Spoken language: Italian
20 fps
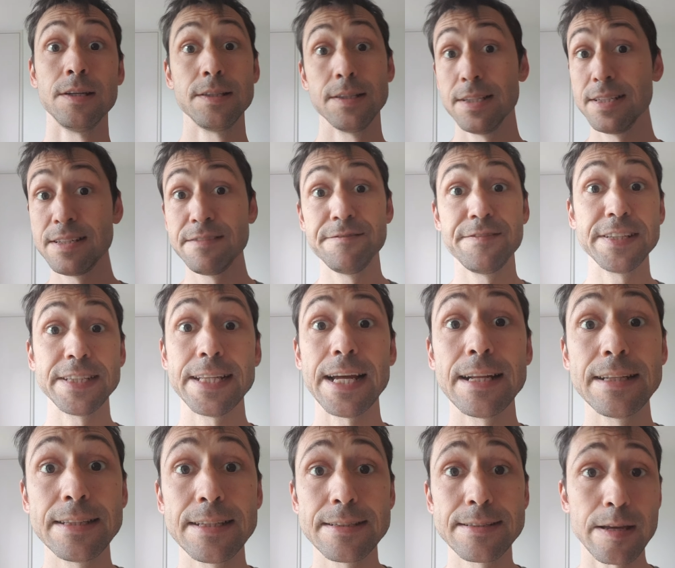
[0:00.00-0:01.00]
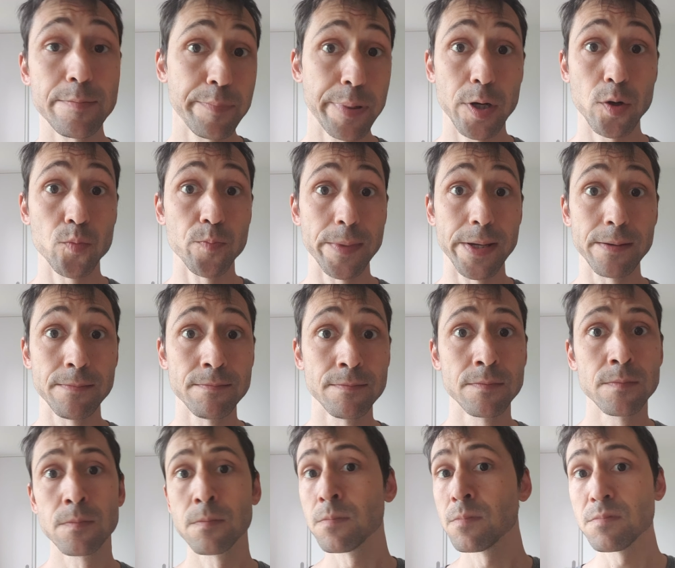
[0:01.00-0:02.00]
Disinfettante sempre con me,
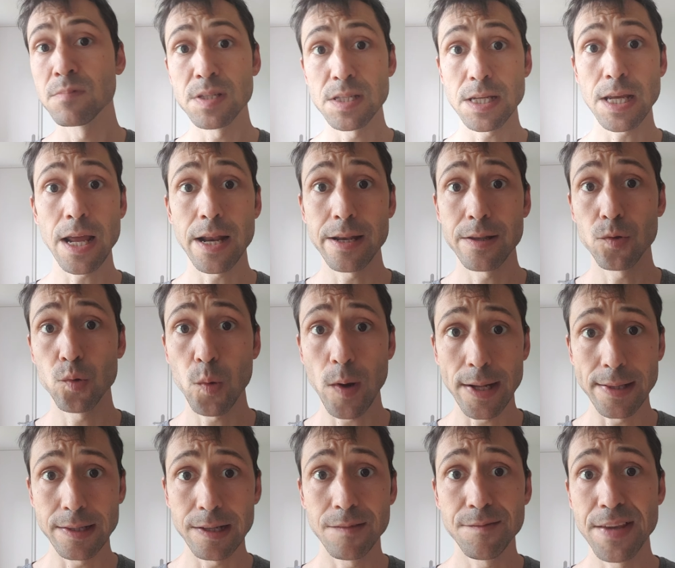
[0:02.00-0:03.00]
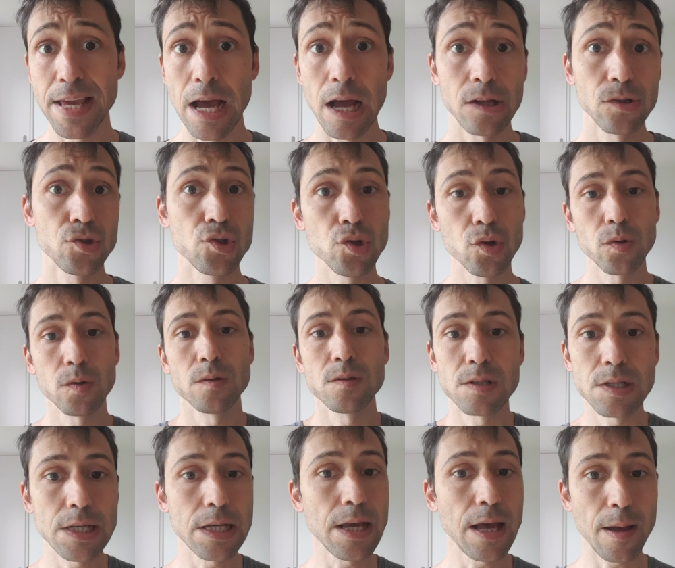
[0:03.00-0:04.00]
sia durante il viaggio,
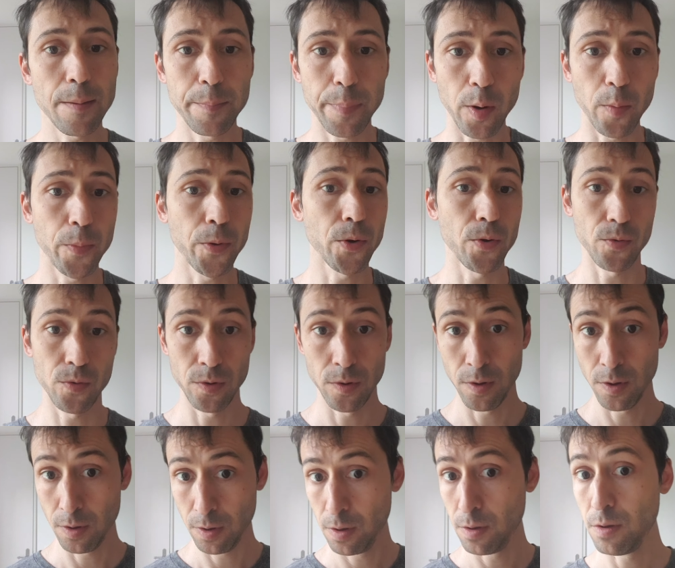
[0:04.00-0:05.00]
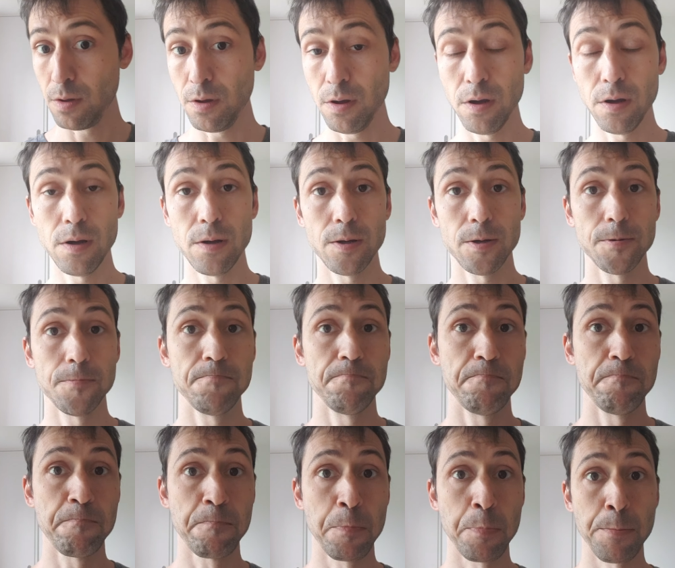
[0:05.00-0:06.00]
sia proprio
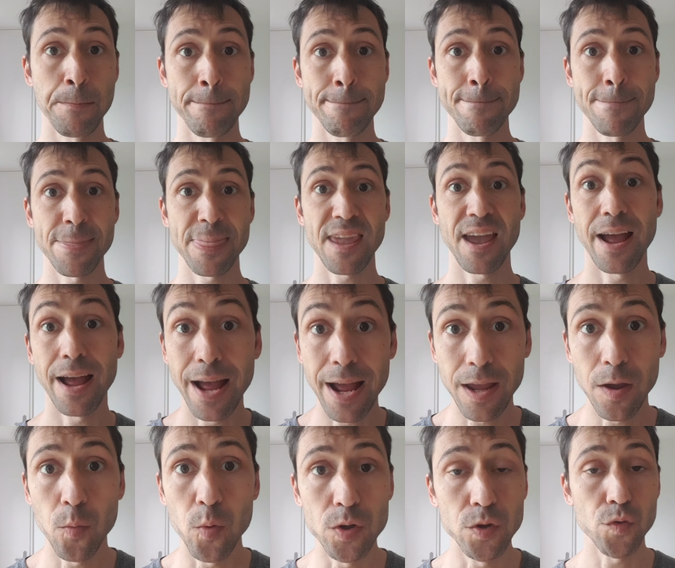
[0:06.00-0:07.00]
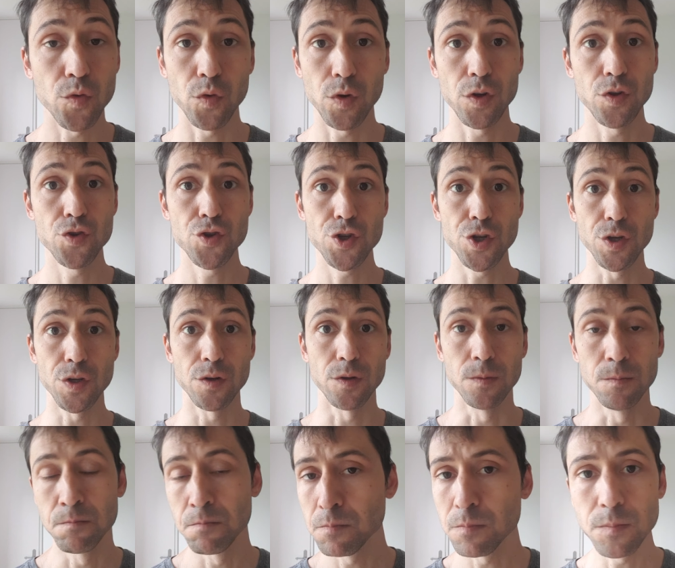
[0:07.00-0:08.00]
ehm, anche quando sono in
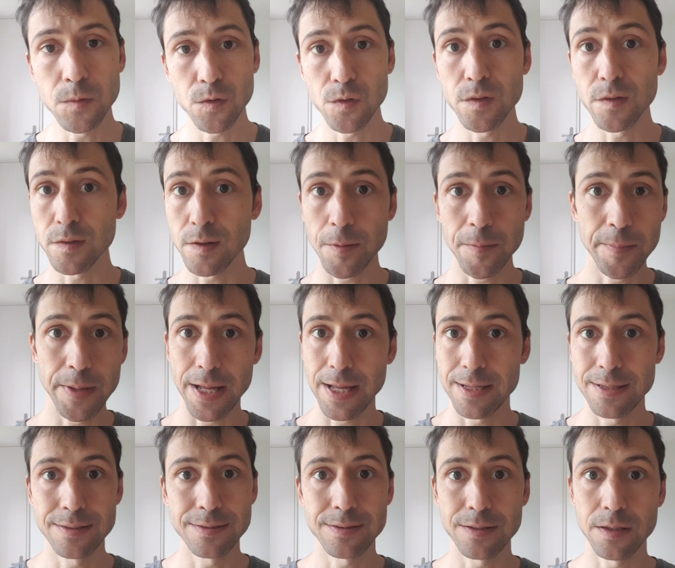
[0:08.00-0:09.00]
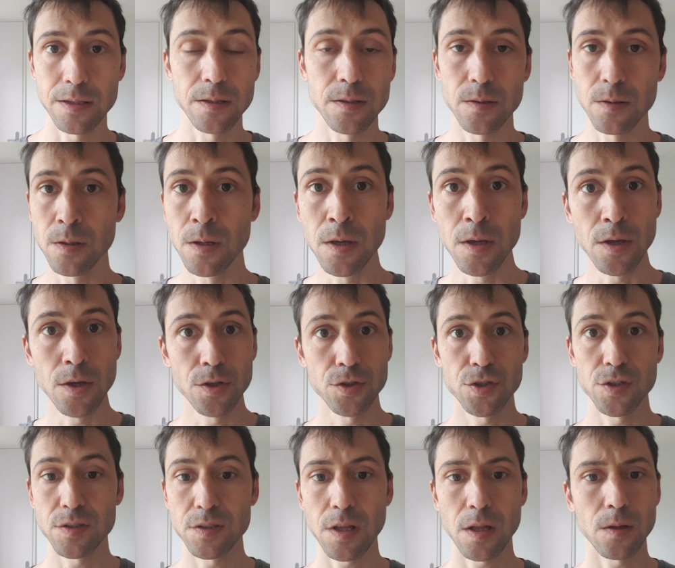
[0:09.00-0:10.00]
giro. Non si sa mai se
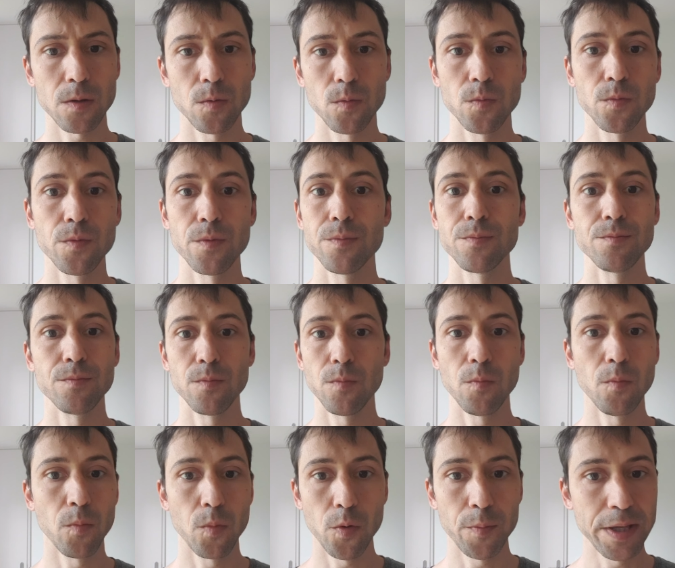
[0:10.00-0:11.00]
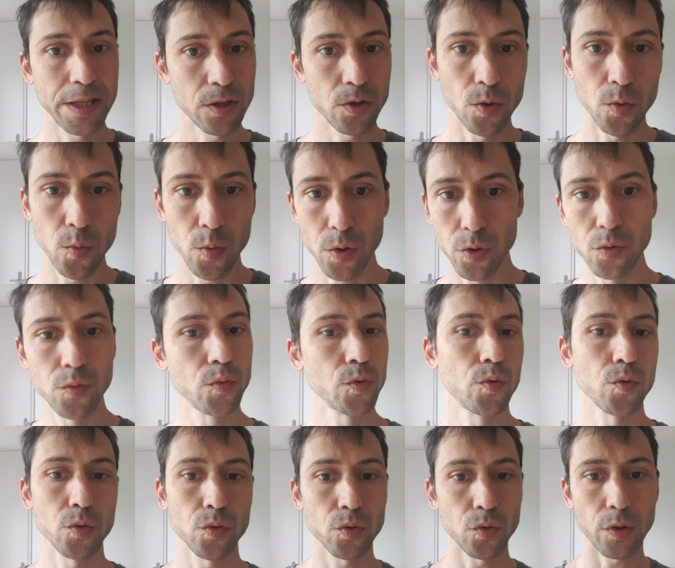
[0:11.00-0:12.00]
c'è stato un, un, momento in cui ho
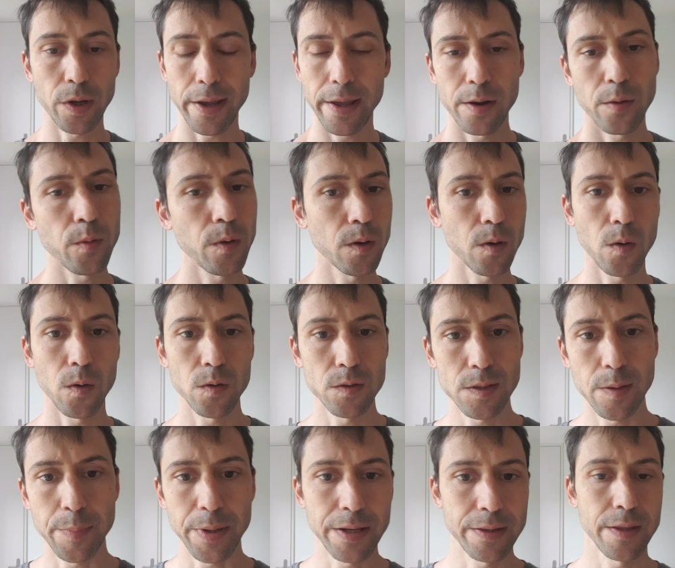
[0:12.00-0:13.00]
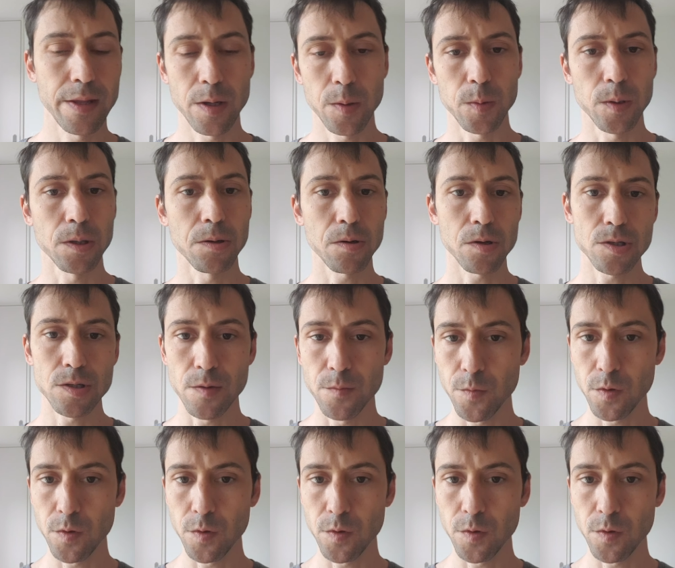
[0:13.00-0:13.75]
dovuto toccare qualcosa, prendere qualcosa e